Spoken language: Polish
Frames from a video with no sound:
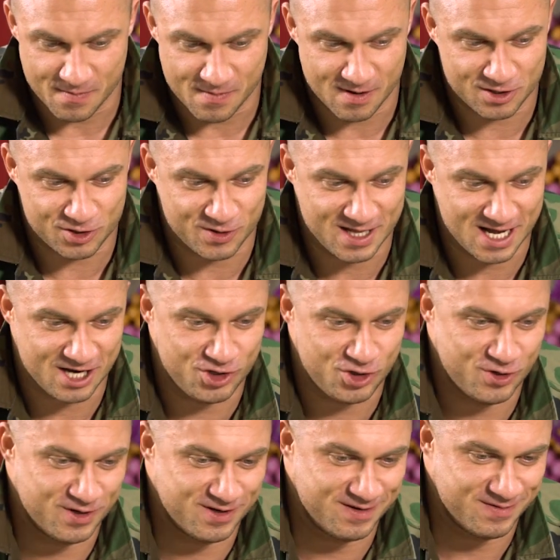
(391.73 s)
masz
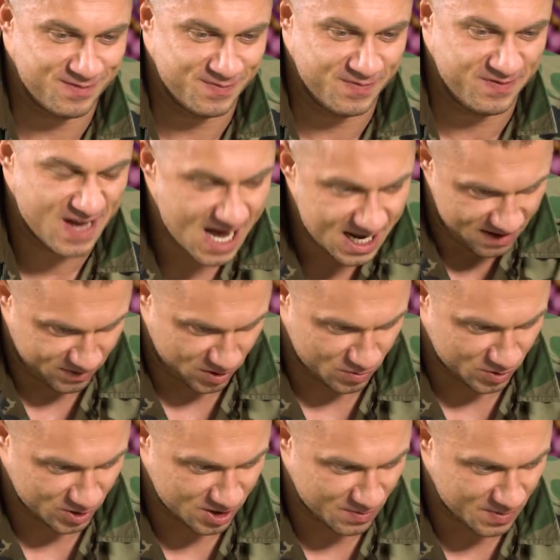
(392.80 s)
dać wiarę w
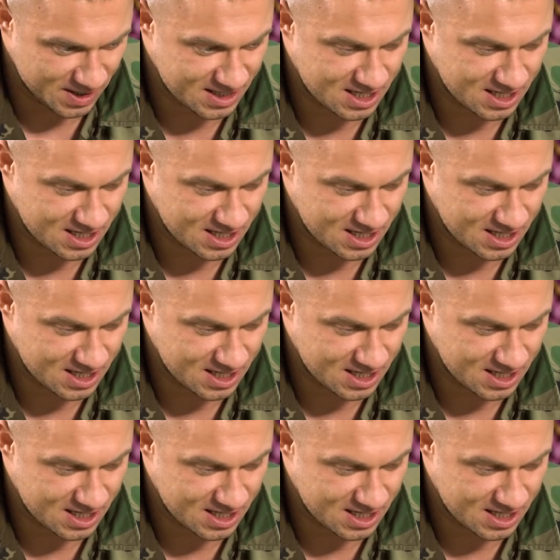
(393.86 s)
tą osobę.